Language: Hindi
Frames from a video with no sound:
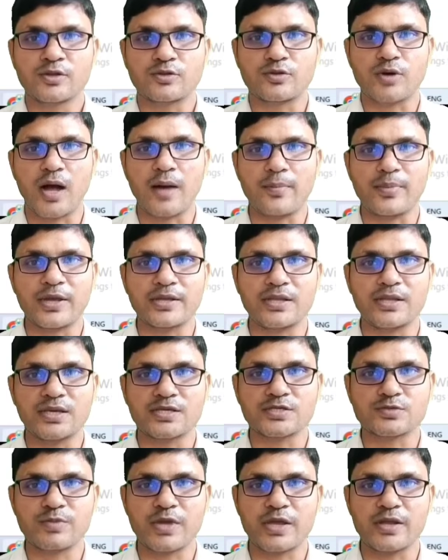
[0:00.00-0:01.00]
तो आप
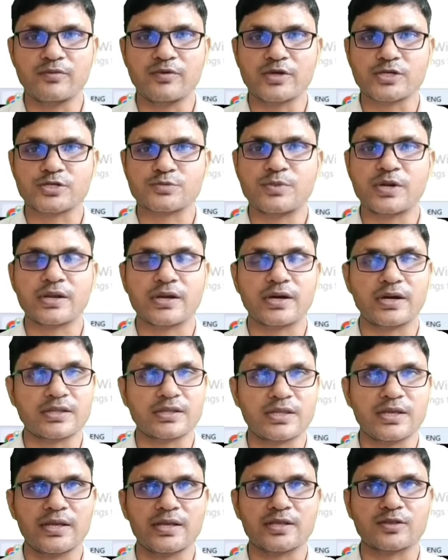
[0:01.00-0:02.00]
यदि इसमें इन्वेस्टमेंट
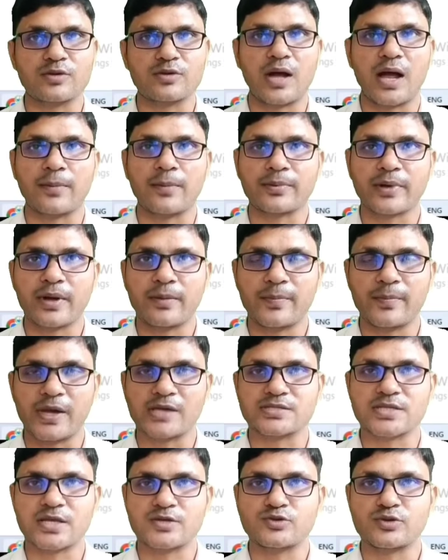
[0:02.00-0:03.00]
करते हैं तो आपका
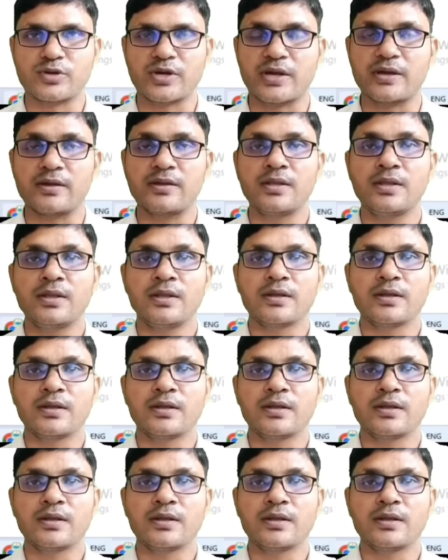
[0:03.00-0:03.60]
पैसा जो है